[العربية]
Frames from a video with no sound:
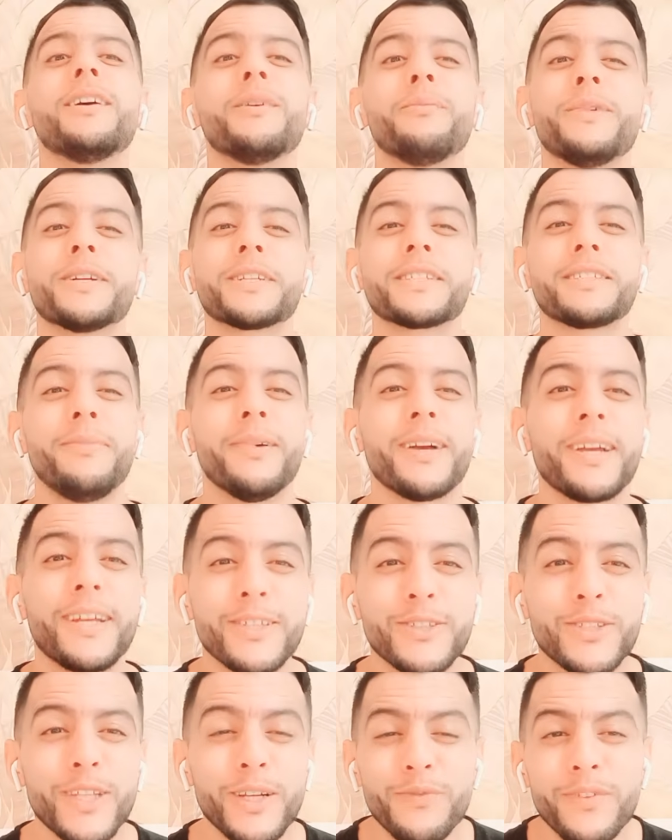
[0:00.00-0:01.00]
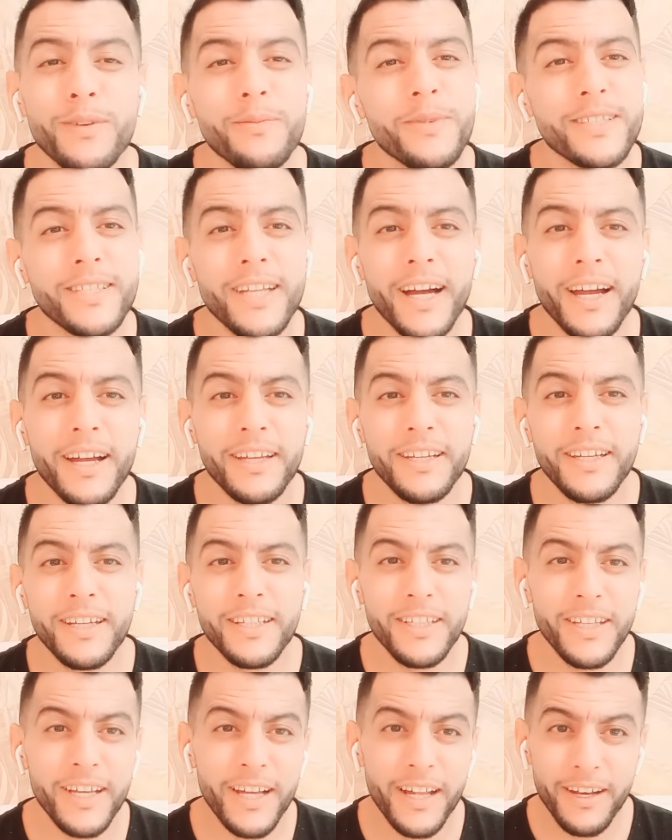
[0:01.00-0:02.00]
باش تسمع كنضرب في المصداقيه
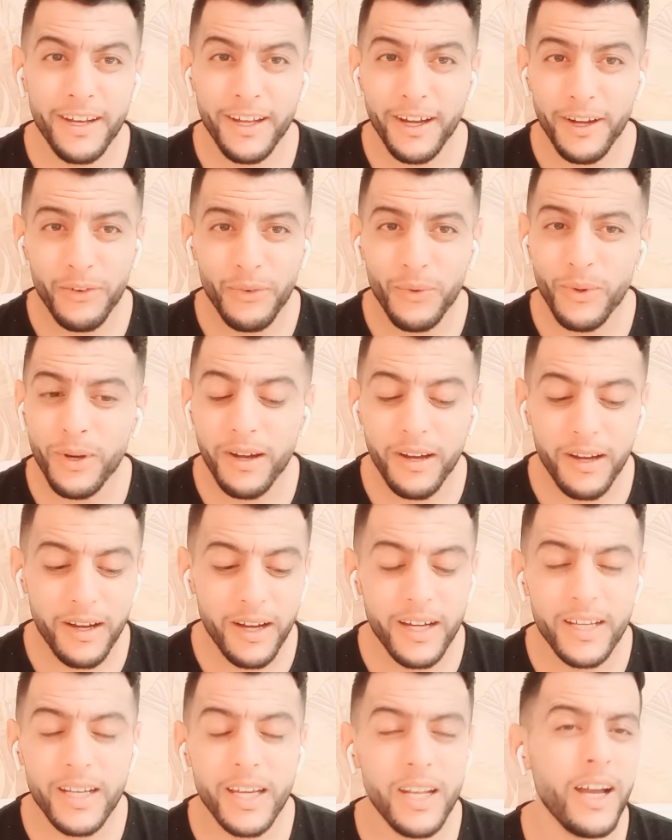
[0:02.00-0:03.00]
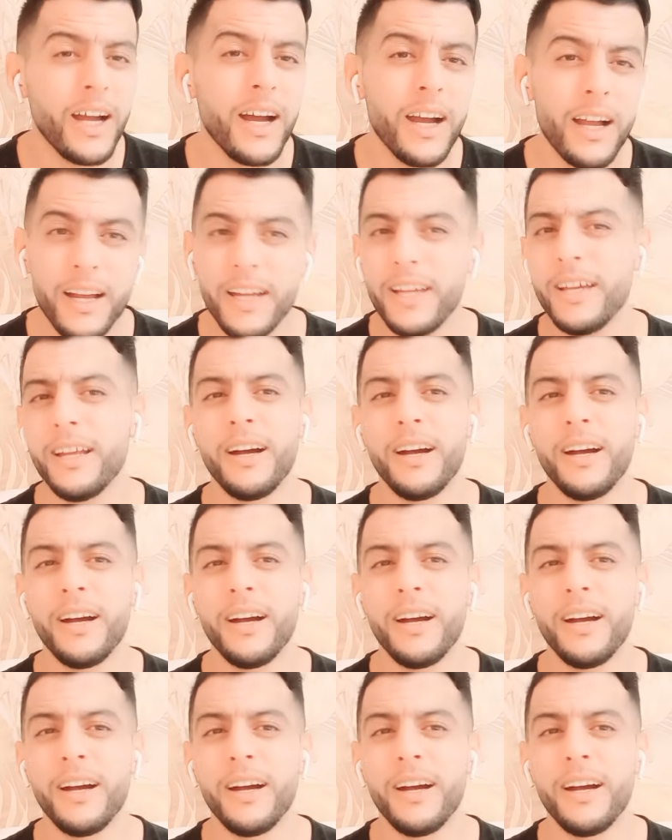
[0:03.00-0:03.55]
ديالنا واه يا العاقه يا